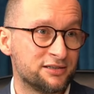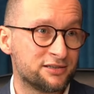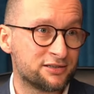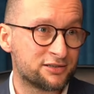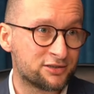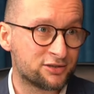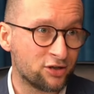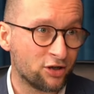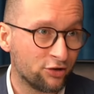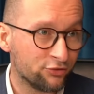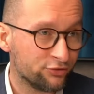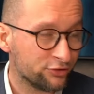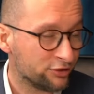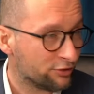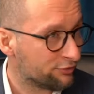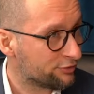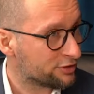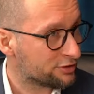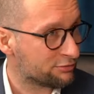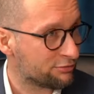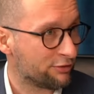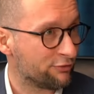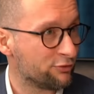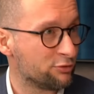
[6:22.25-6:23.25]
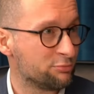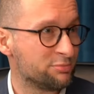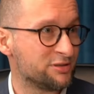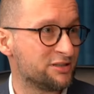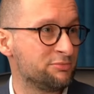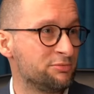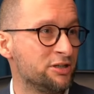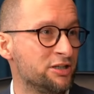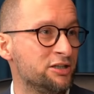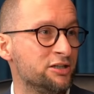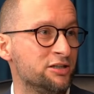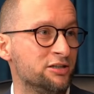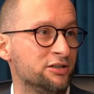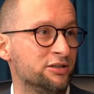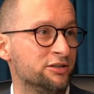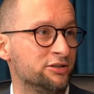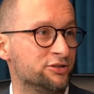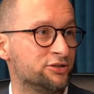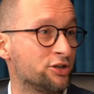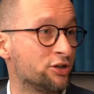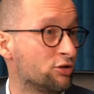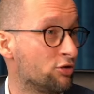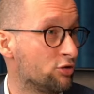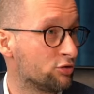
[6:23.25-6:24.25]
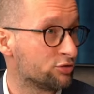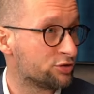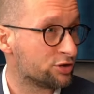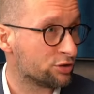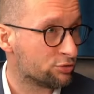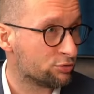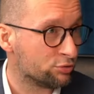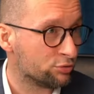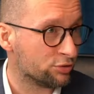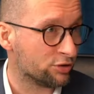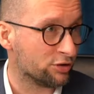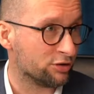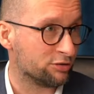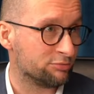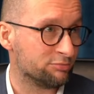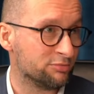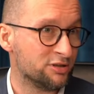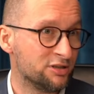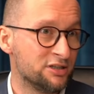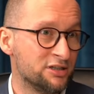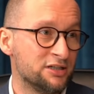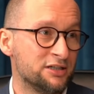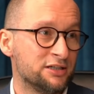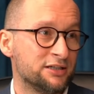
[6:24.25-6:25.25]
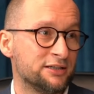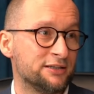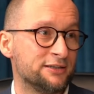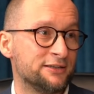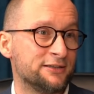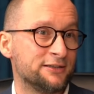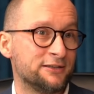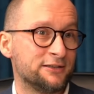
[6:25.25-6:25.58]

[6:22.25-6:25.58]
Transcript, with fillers: co w Inowrocławiu by zmienili, czego oczekują, yy,